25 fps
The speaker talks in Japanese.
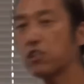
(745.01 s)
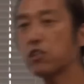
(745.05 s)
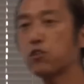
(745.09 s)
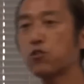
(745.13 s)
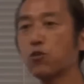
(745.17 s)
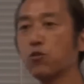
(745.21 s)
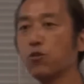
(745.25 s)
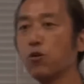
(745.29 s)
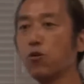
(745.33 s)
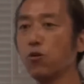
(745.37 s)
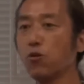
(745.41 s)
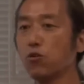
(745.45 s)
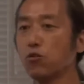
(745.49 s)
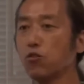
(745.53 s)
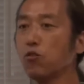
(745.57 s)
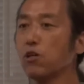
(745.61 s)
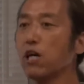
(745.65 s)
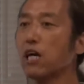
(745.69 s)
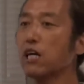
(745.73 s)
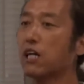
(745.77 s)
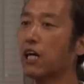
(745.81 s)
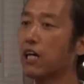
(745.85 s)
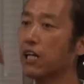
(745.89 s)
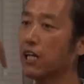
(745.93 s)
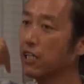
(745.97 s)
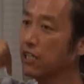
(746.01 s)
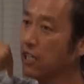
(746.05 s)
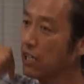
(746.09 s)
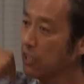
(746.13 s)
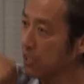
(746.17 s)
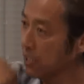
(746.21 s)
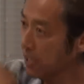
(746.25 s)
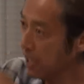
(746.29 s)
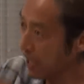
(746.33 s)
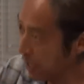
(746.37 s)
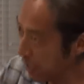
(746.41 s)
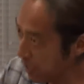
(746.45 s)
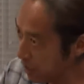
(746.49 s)
してその音が体
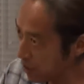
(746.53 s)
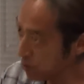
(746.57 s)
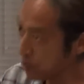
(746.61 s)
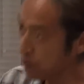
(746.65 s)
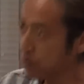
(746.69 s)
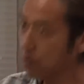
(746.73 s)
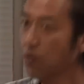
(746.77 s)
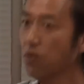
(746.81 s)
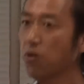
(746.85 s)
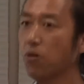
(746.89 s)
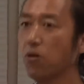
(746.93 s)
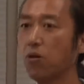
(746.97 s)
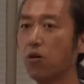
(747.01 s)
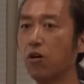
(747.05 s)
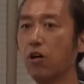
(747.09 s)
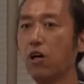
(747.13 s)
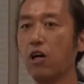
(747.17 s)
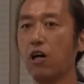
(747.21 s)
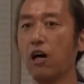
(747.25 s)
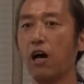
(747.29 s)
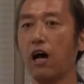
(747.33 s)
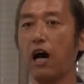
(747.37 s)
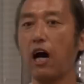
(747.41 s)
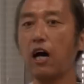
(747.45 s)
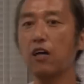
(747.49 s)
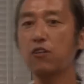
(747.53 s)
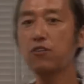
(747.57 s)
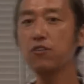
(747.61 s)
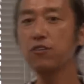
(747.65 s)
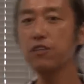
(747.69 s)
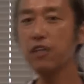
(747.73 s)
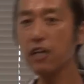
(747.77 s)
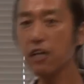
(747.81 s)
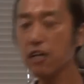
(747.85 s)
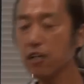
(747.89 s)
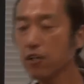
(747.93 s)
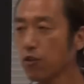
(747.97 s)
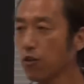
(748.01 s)
に入ると悪
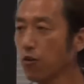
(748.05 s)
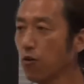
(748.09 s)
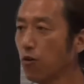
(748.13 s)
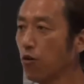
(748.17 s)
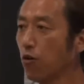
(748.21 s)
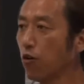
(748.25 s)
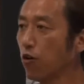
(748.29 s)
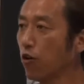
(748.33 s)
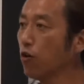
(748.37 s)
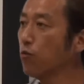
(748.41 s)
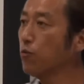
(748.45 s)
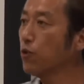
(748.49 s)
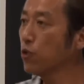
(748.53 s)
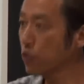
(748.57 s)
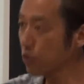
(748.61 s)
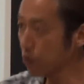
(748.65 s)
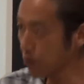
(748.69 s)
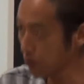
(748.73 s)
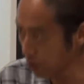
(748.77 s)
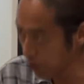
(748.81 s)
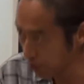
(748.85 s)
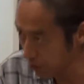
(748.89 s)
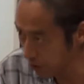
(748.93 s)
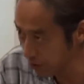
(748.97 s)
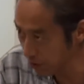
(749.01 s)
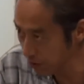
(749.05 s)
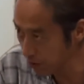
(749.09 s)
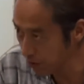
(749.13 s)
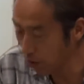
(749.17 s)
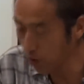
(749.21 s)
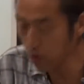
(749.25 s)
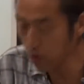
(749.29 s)
影響を及ぼすという